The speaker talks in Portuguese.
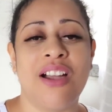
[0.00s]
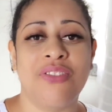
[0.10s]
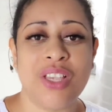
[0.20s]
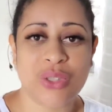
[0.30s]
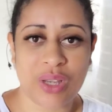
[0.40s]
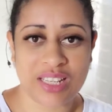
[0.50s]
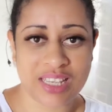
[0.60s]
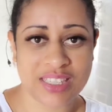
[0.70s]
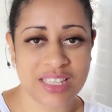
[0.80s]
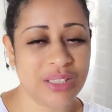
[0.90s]

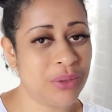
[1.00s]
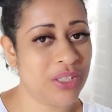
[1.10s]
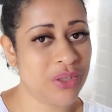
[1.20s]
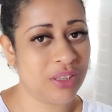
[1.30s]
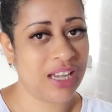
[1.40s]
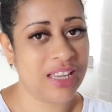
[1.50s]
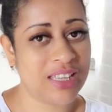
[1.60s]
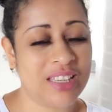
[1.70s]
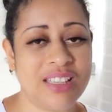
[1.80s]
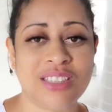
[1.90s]
visualiza, não deixa o
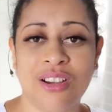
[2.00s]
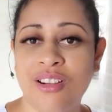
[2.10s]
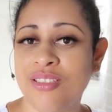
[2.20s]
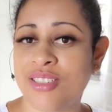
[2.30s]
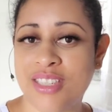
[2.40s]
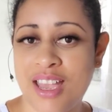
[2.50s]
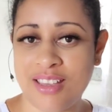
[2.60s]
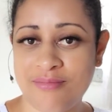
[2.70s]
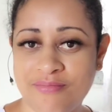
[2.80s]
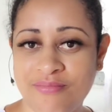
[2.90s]
like e só sai.